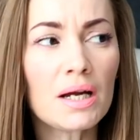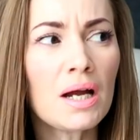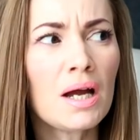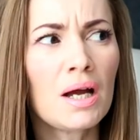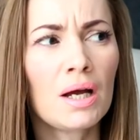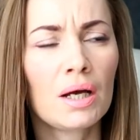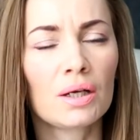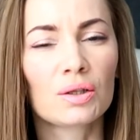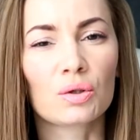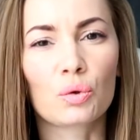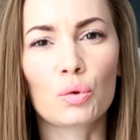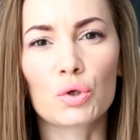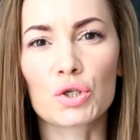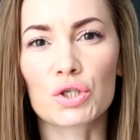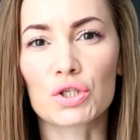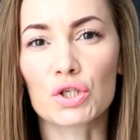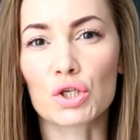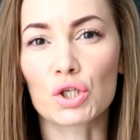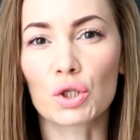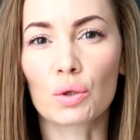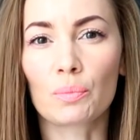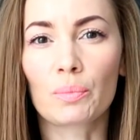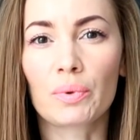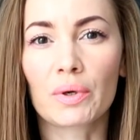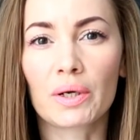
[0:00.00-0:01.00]
но ну, хочется,
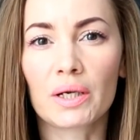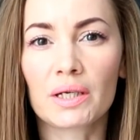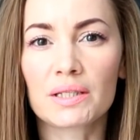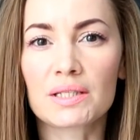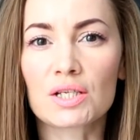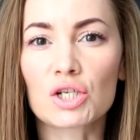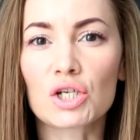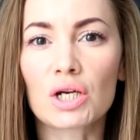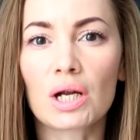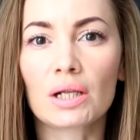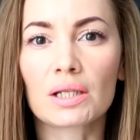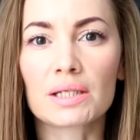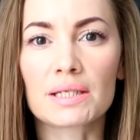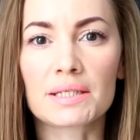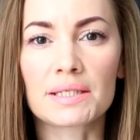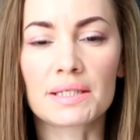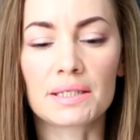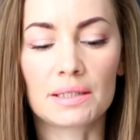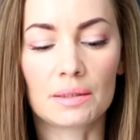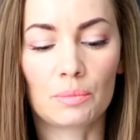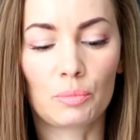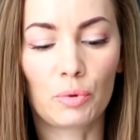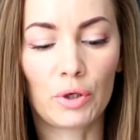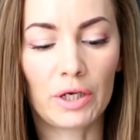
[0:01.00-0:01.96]
чтобы держалась